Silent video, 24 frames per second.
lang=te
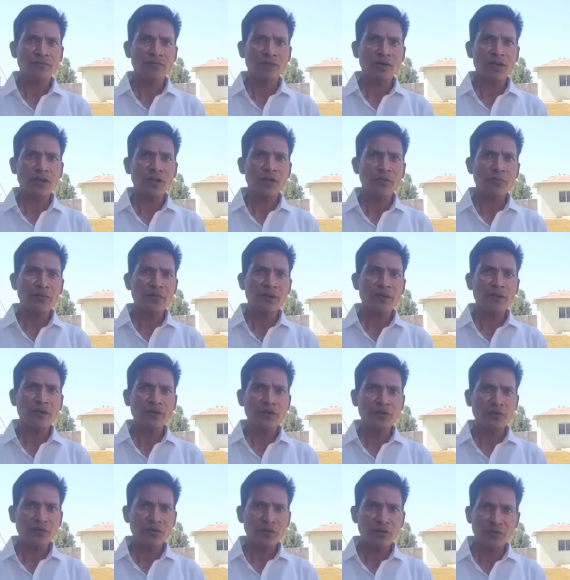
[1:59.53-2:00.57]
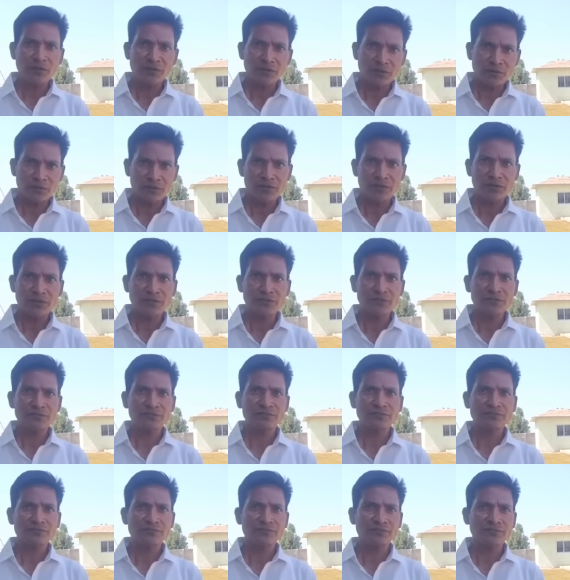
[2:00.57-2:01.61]
ఒకళ్ళ అభిప్రాయాలు ఇంకోళ్ళ మీద రుద్దటం
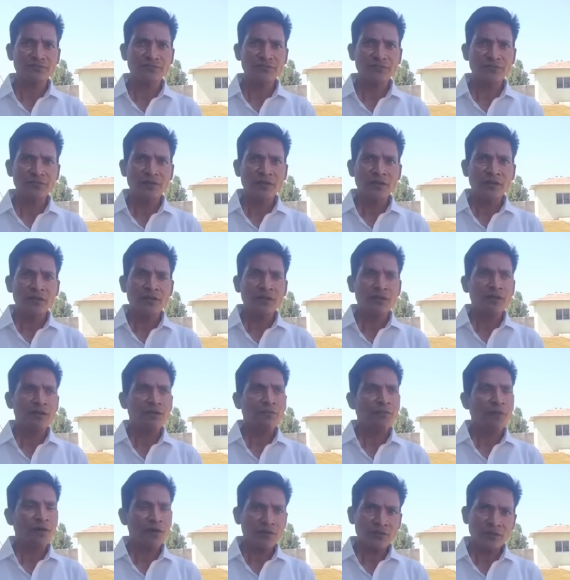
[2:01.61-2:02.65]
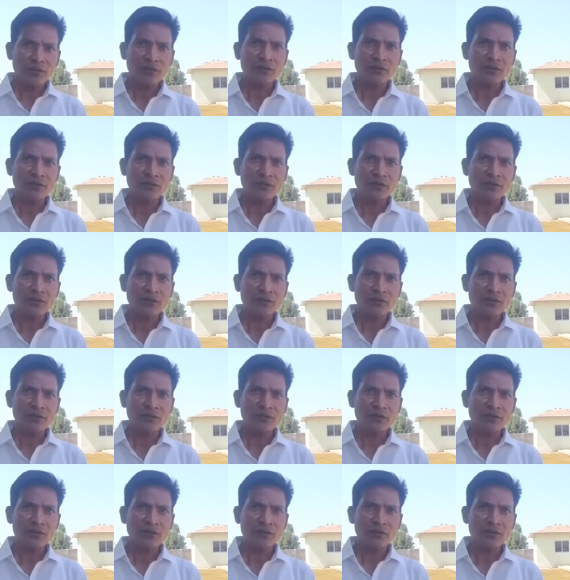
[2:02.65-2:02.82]
పక్క